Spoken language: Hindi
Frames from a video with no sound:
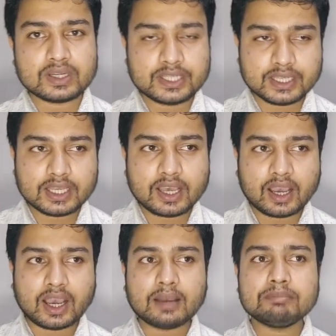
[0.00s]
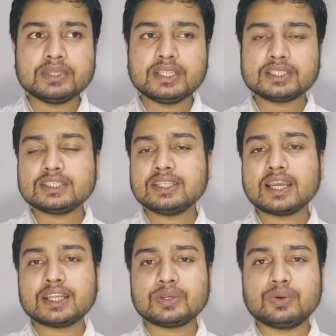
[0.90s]
आपको यहाँ
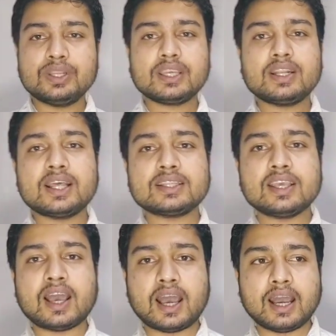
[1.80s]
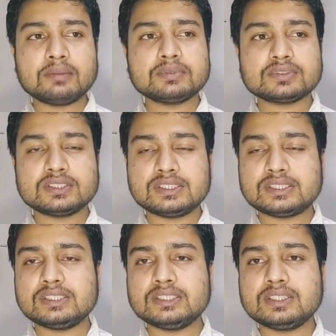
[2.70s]
नेपाली नागरिकता मिल
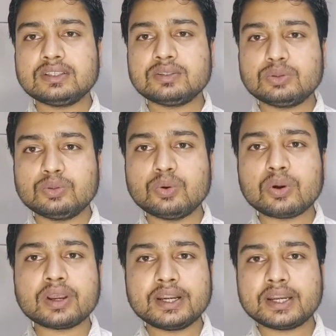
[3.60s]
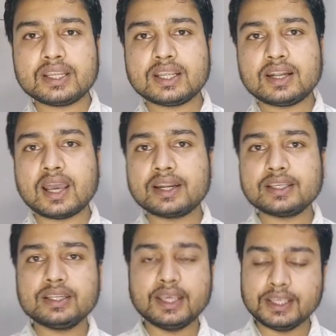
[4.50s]
जाएगा ठीक है
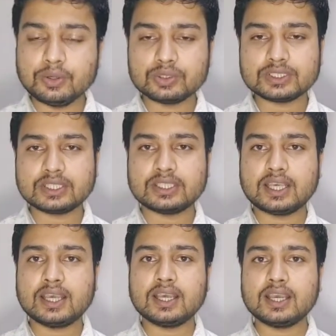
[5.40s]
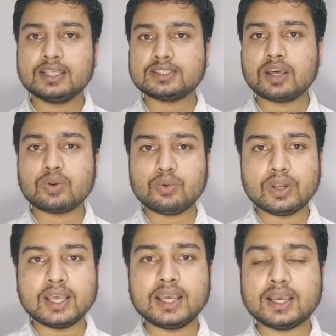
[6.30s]
नेपाली नागरिकता मिलने के बाद में
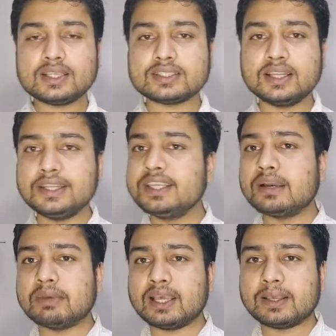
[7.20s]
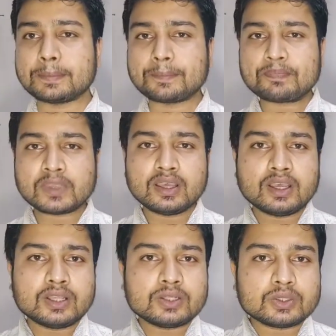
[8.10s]
आपको आम नेपाली
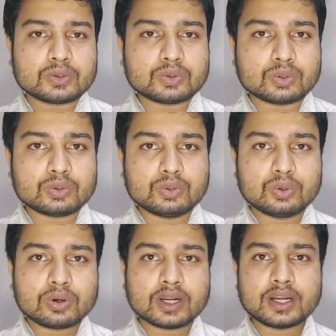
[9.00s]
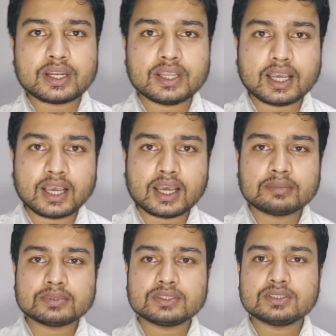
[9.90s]
नागरिक की तरह आप
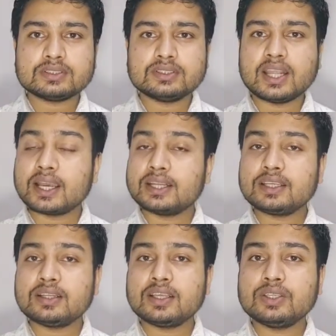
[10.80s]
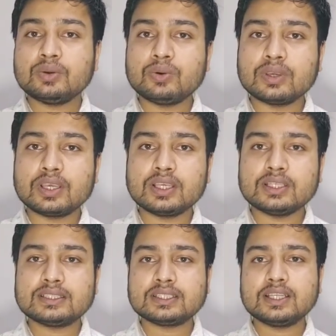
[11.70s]
यहाँ पर मतदान और
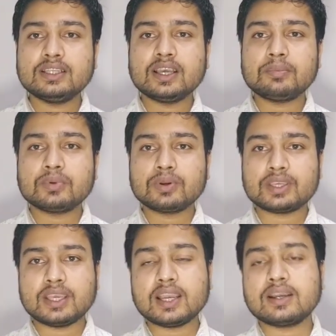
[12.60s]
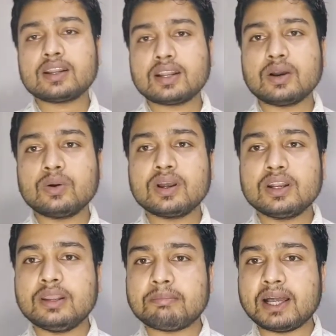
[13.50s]
जो भी
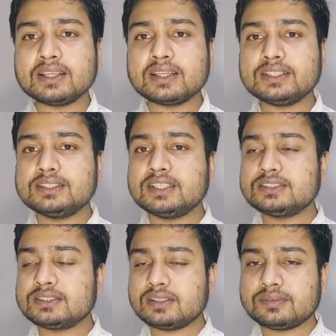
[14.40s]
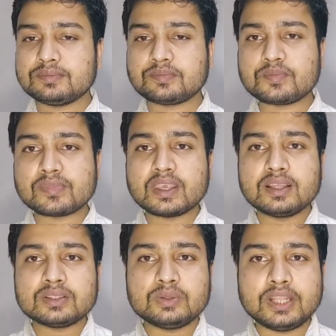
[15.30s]
मतलब घर जगह और जो भी
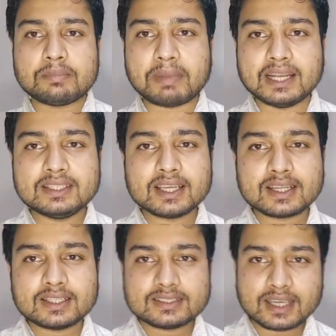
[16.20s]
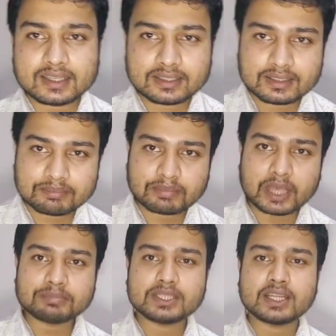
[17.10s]
कारोबार करना चाहते हैं वो कर
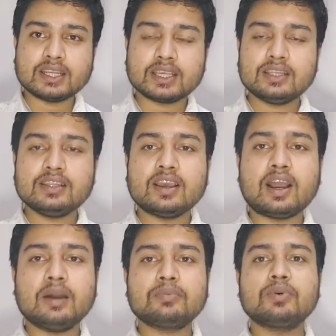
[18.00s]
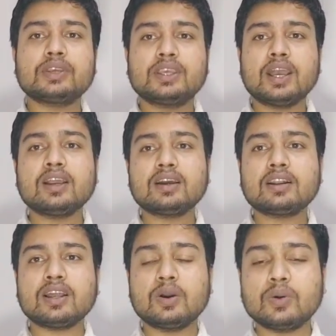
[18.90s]
सकते हैं
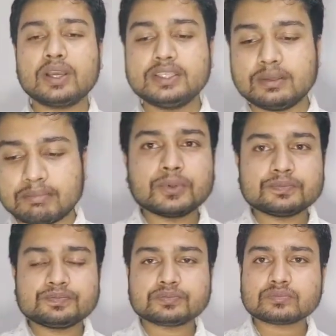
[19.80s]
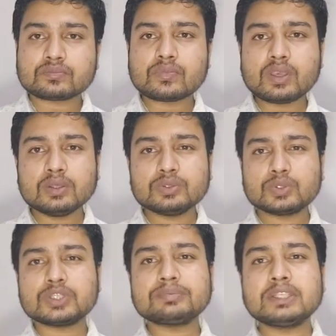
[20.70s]
ये तो हो गया पहला रूल अब
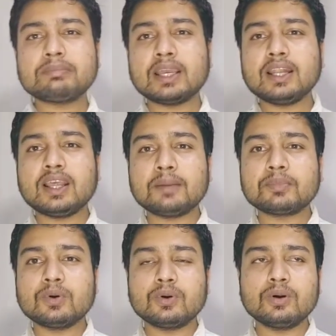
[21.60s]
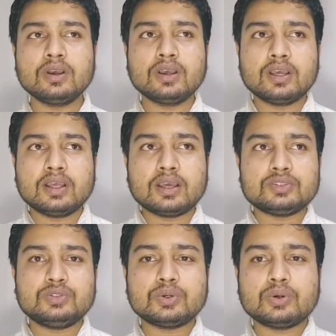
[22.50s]
अगला रूल की तरफ हम बढ़ते हैं
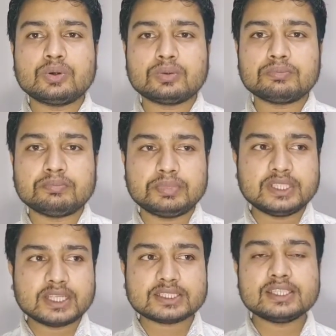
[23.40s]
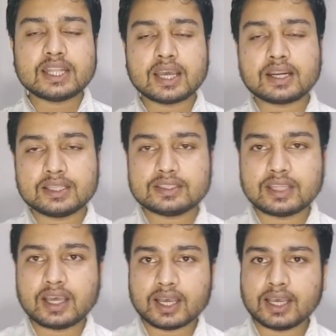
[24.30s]
तो अगला रूल में आपको
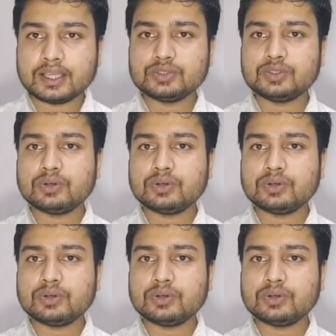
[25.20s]
बाय द